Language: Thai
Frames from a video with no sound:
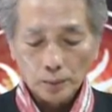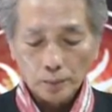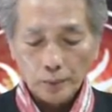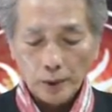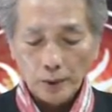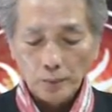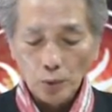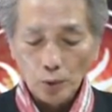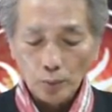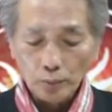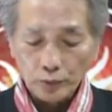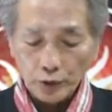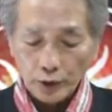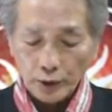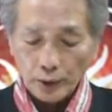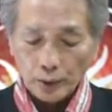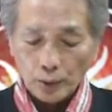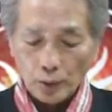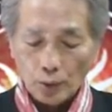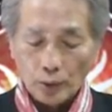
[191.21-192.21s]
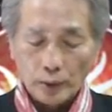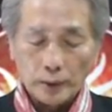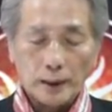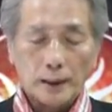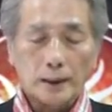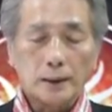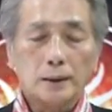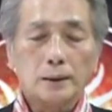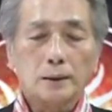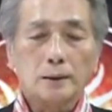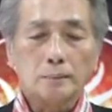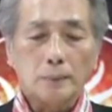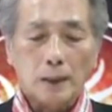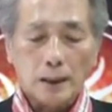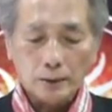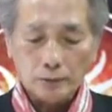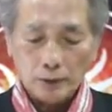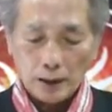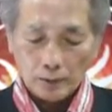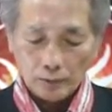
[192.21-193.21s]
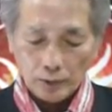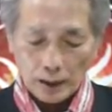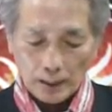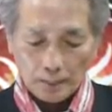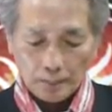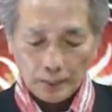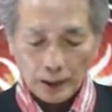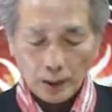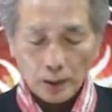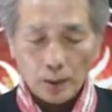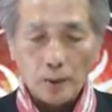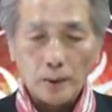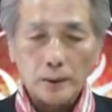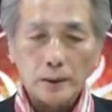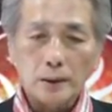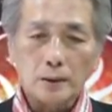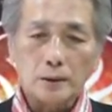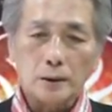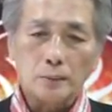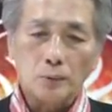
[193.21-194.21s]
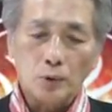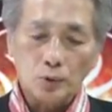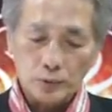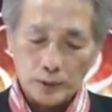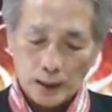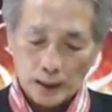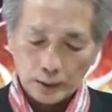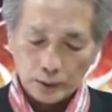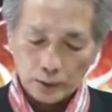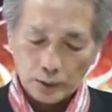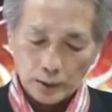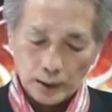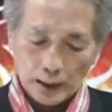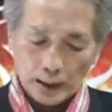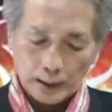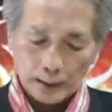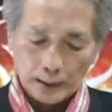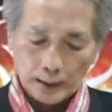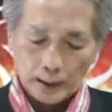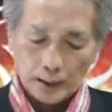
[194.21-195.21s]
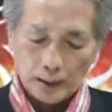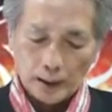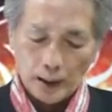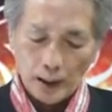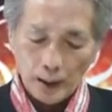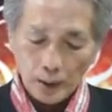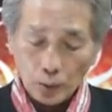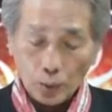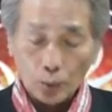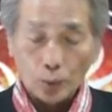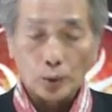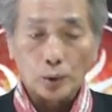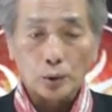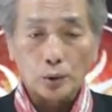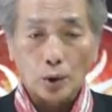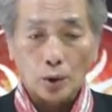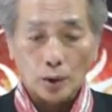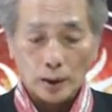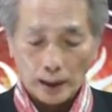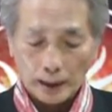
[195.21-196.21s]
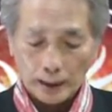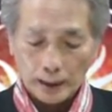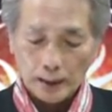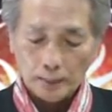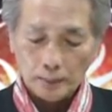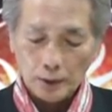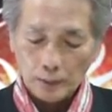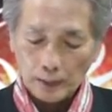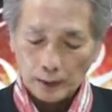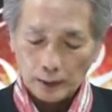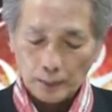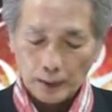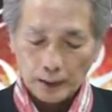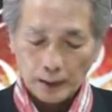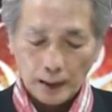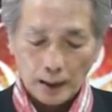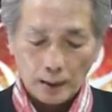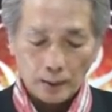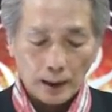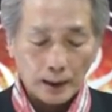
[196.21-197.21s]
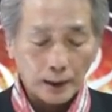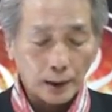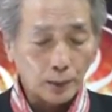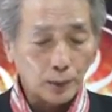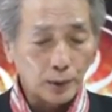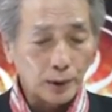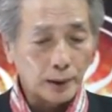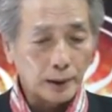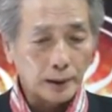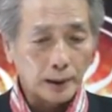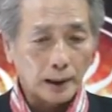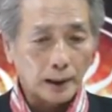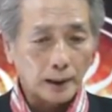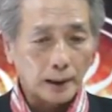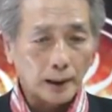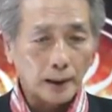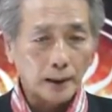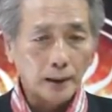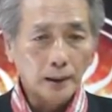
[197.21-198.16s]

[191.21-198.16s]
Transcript: เป็นมุมตรีโกณกัน หมายความว่าเป็น120องศาต่อกันเนี่ยให้คุณต่อกันนะไม่ว่าจะเป็นดาวร้ายดาวดีขนาดไหน